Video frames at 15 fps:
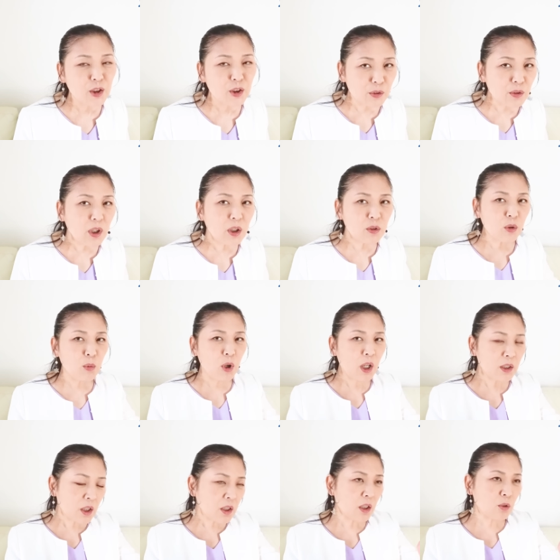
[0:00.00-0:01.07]
少なくとも
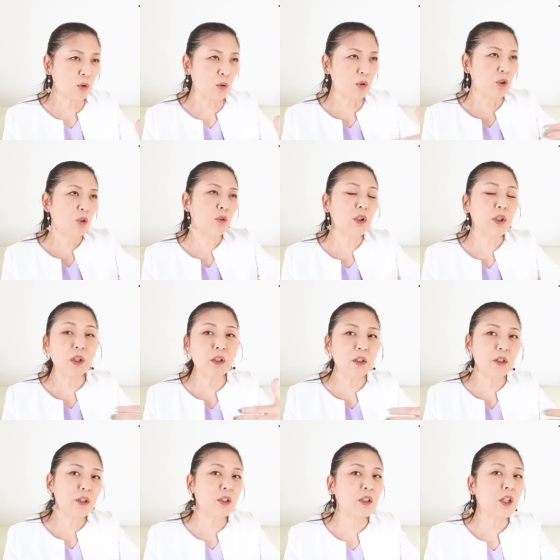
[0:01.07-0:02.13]
あなたと距離
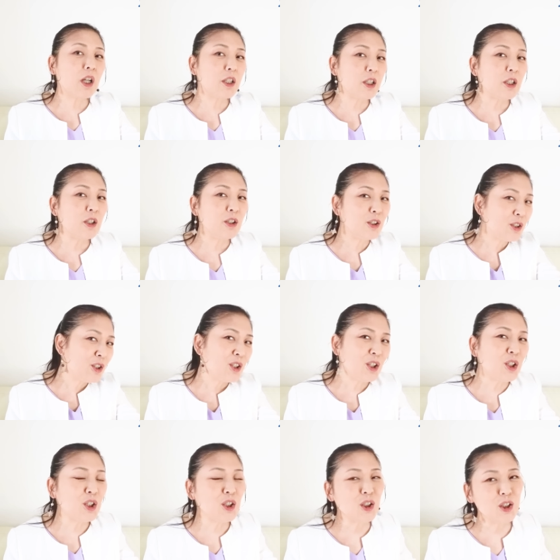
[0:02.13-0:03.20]
的に近い
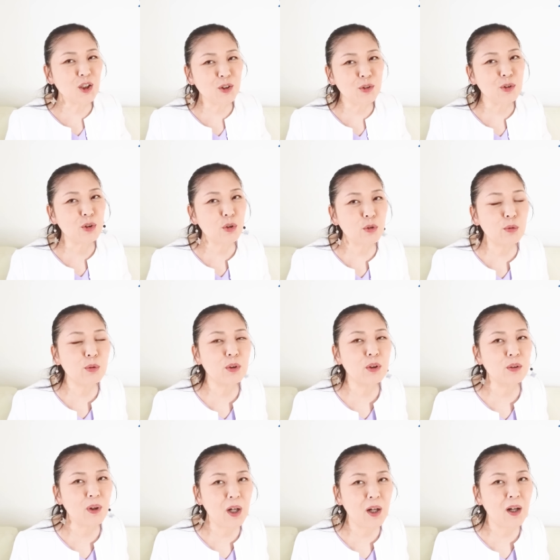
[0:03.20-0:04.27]
位置にいる植
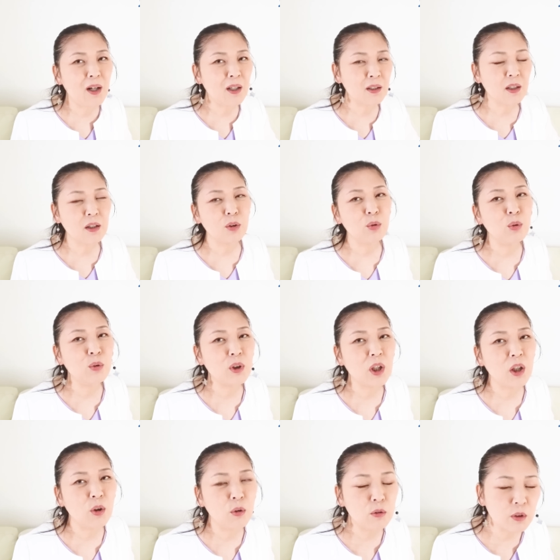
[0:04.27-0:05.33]
物はあなたの恩
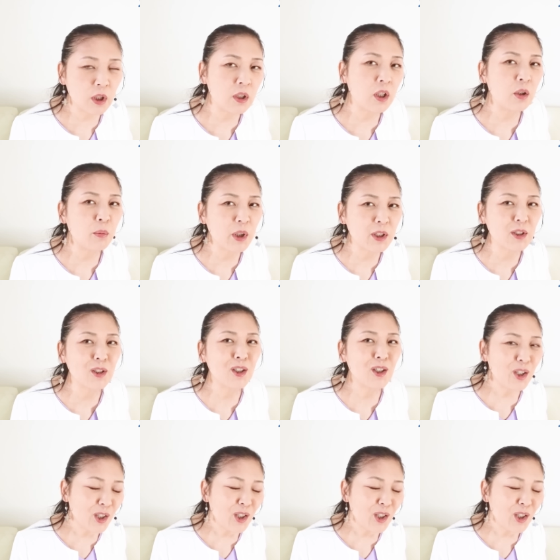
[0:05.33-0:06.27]
恵を受けています。